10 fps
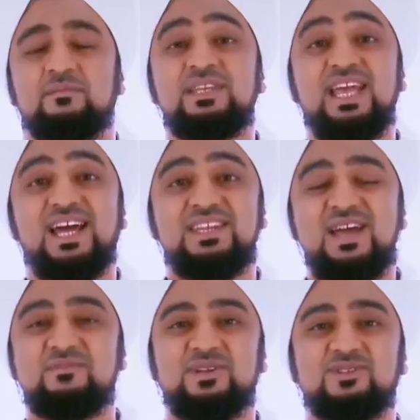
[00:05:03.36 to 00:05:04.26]
من
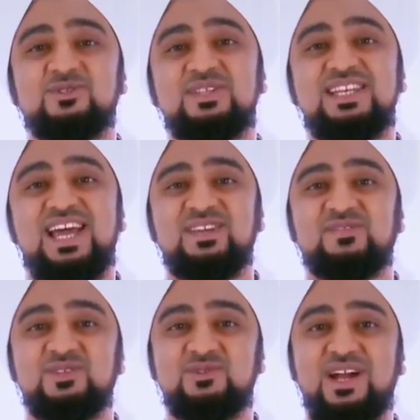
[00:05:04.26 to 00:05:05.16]
آداب رسول الله
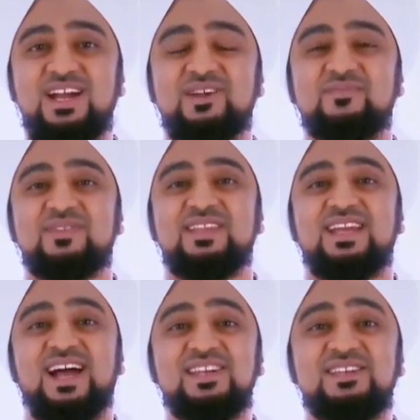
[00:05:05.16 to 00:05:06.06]
في الدعاء
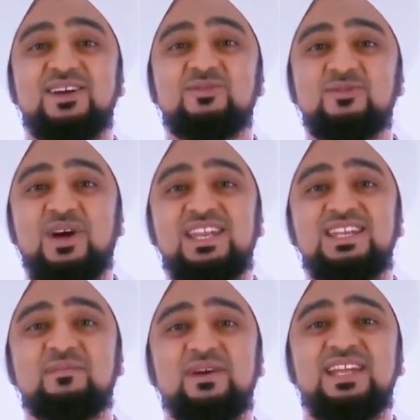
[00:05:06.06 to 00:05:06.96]
أنه
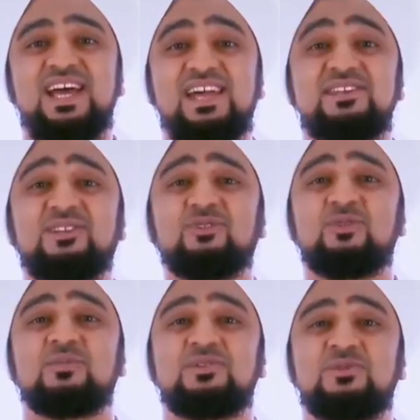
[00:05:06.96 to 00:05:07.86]
علمنا أن
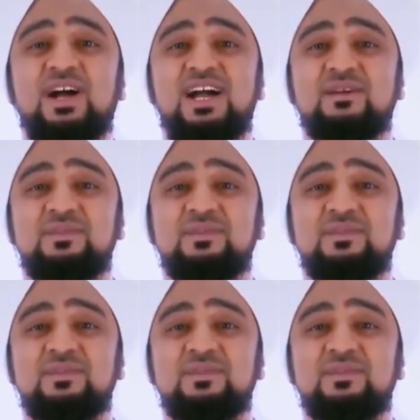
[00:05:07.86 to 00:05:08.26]
نطلب الدعاء